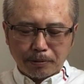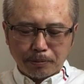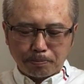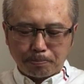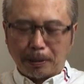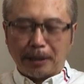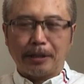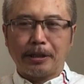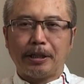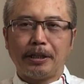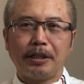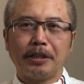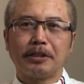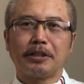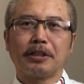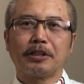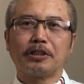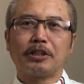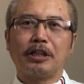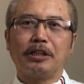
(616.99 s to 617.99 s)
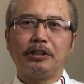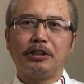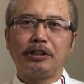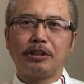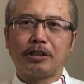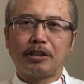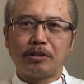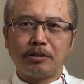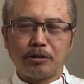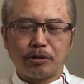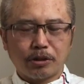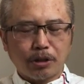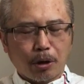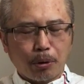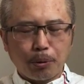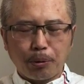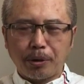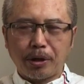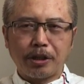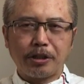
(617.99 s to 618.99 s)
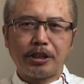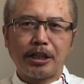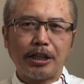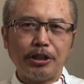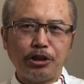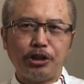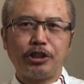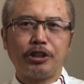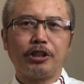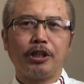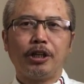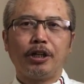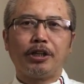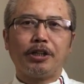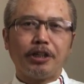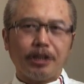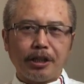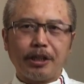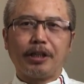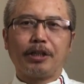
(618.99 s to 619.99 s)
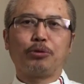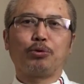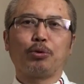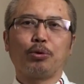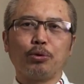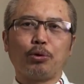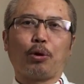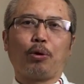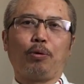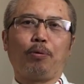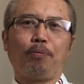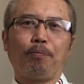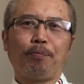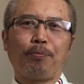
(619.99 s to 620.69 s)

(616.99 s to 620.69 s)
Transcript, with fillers: 本人的这个成绩，这就超越了前几任的总统，